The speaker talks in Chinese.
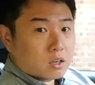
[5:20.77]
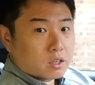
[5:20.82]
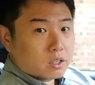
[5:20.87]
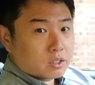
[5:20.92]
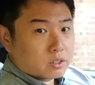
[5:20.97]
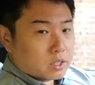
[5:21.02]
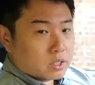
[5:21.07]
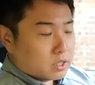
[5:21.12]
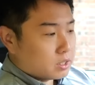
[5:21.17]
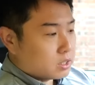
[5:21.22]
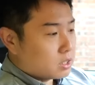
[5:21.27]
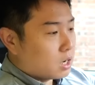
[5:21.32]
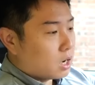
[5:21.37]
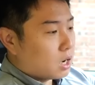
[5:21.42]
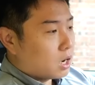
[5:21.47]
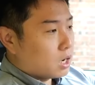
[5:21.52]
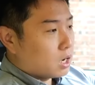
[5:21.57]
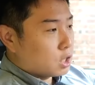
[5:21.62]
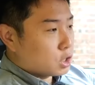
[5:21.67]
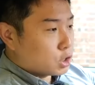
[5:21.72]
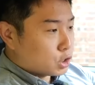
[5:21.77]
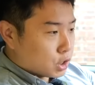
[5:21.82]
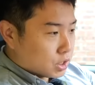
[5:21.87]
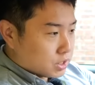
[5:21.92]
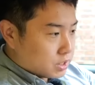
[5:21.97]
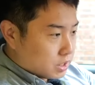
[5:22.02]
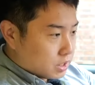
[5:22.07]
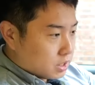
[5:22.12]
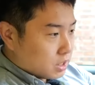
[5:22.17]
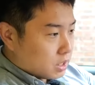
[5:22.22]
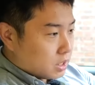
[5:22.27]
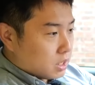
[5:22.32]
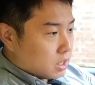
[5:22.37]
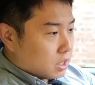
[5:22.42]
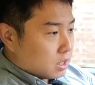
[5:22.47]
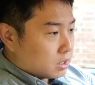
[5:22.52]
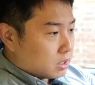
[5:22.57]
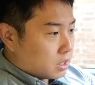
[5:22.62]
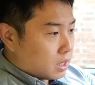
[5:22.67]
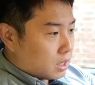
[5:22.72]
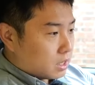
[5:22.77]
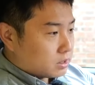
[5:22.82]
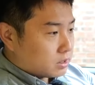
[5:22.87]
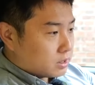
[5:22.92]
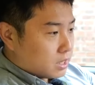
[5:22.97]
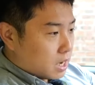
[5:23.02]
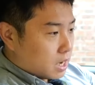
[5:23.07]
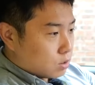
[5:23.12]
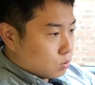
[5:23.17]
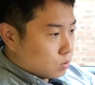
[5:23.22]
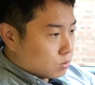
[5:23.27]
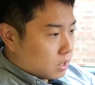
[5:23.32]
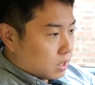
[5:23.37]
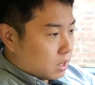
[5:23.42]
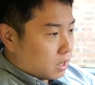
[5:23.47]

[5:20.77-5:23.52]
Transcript: 零的一个车机，那加入了